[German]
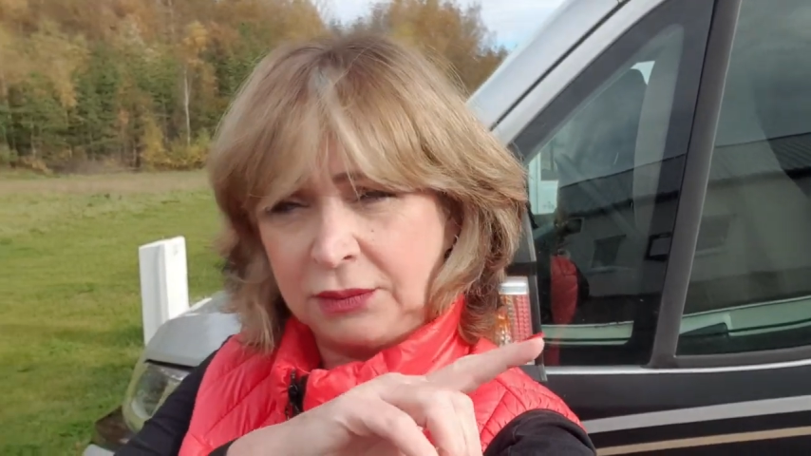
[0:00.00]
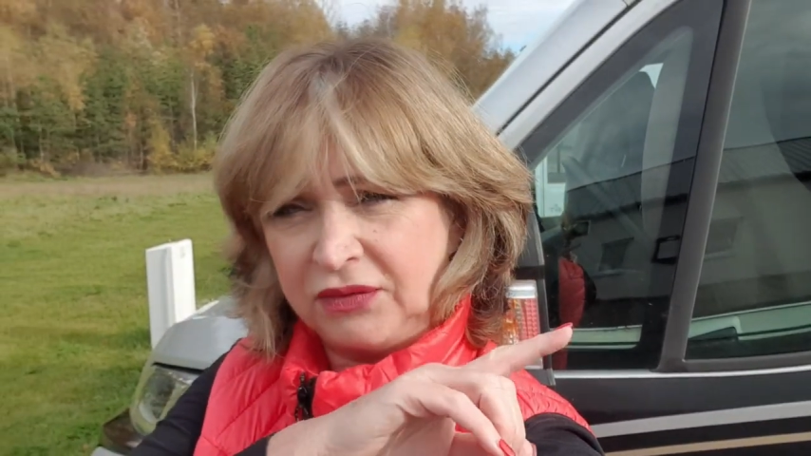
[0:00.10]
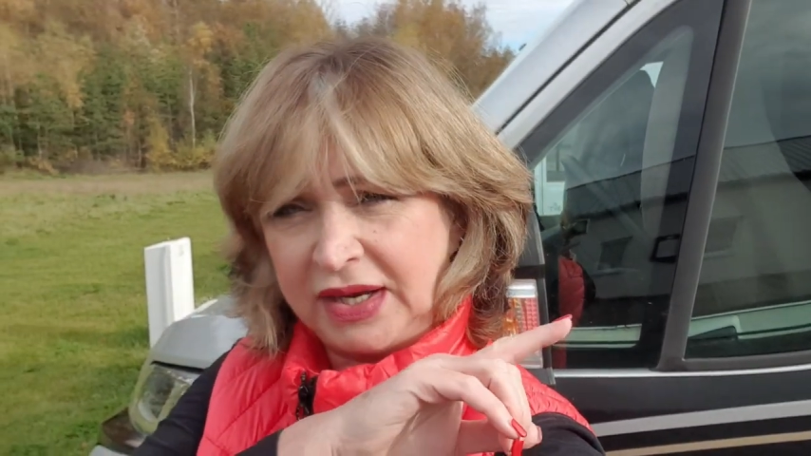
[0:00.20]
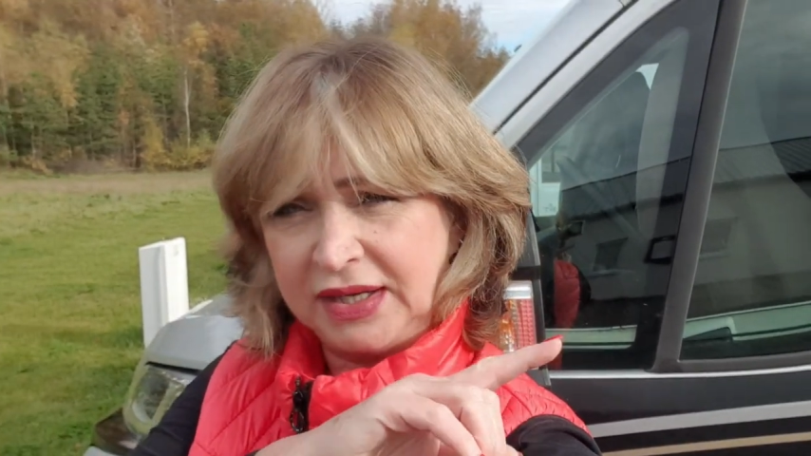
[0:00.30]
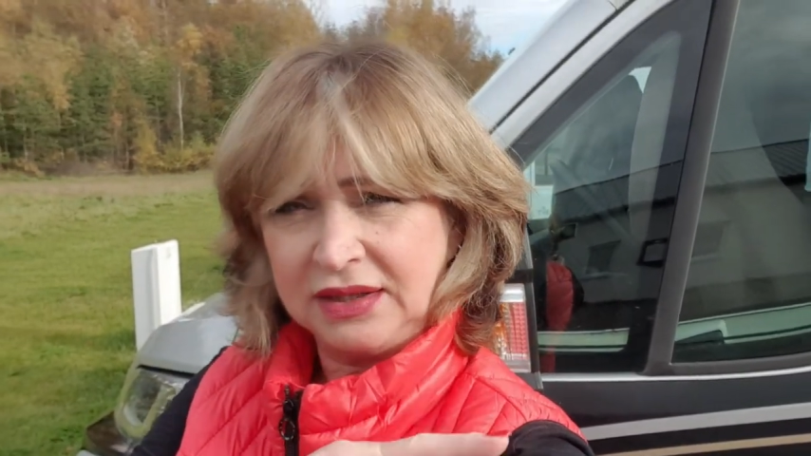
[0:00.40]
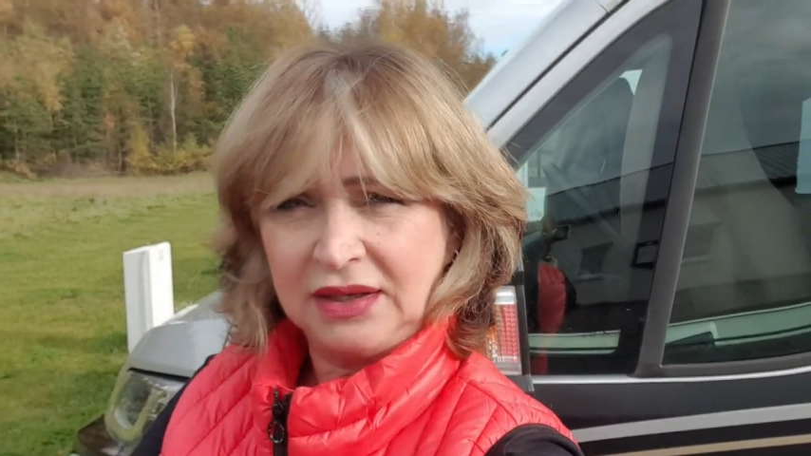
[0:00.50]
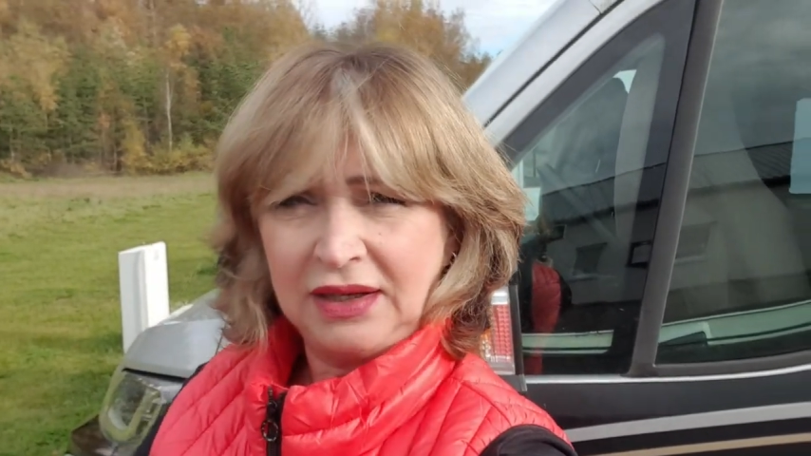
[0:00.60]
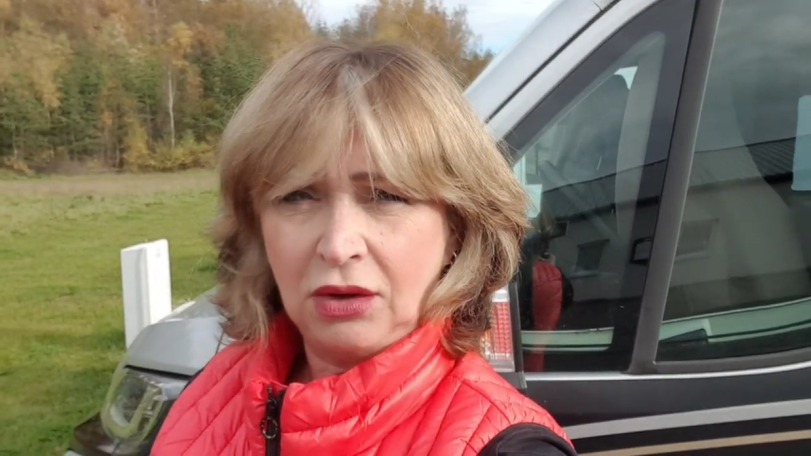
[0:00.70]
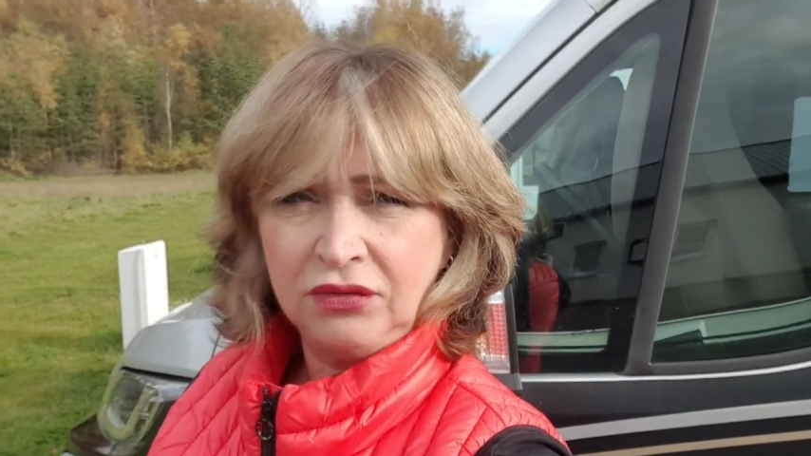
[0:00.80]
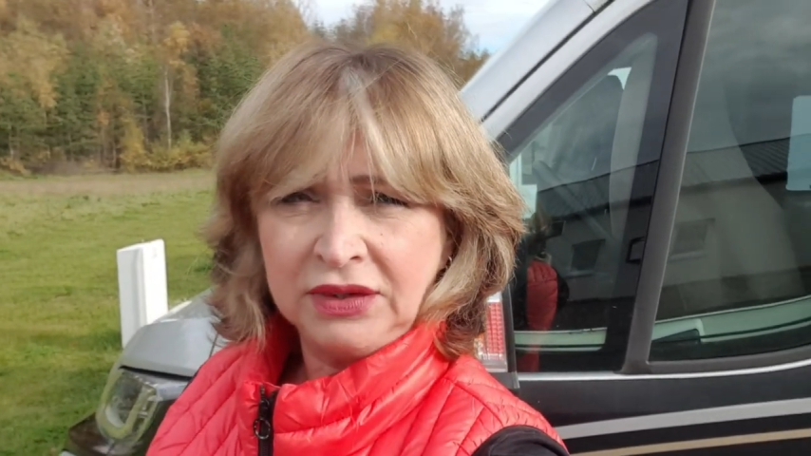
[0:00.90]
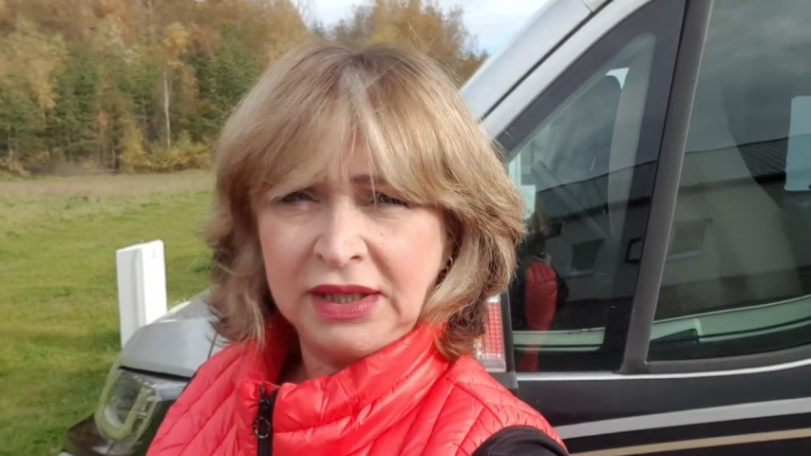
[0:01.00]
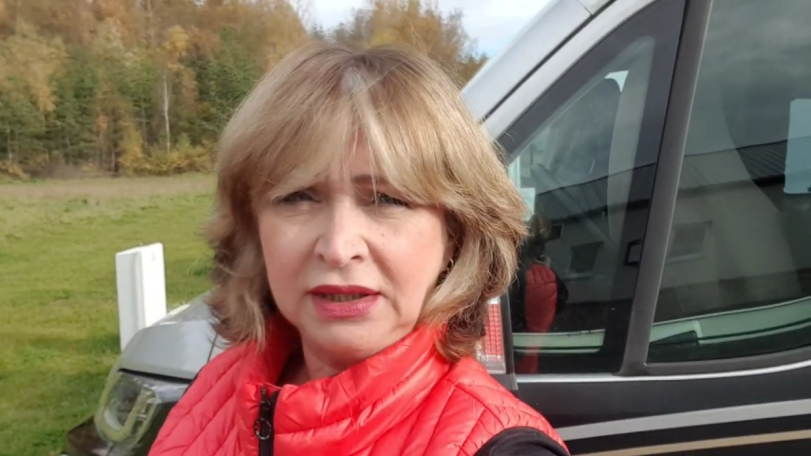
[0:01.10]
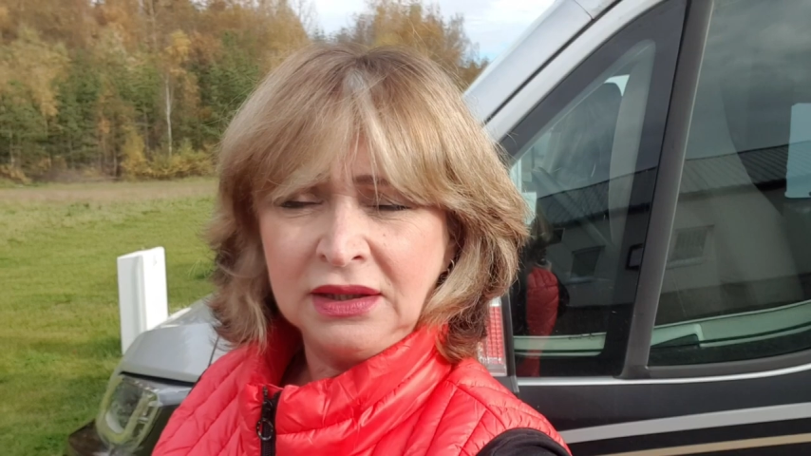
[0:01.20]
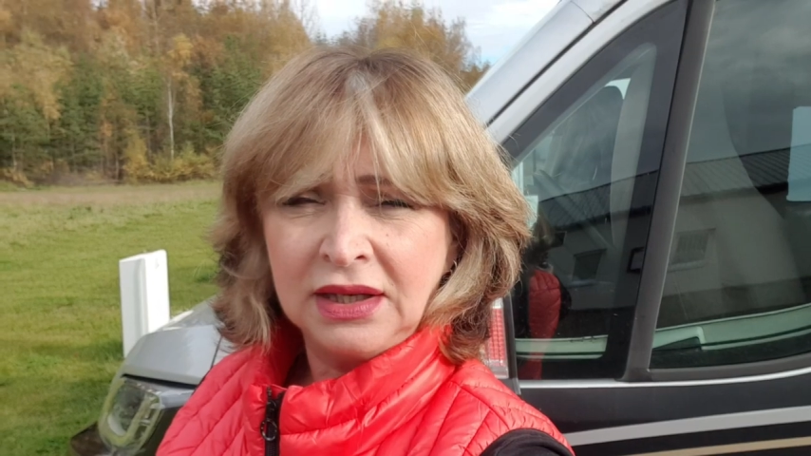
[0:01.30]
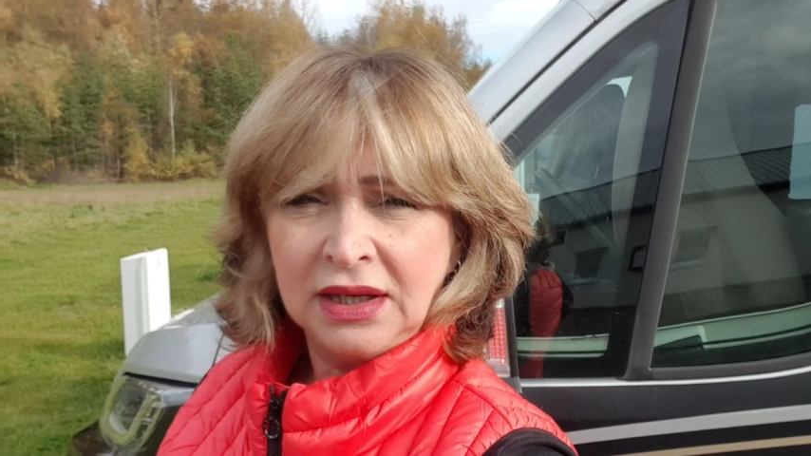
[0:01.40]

am Wald laufen gehen.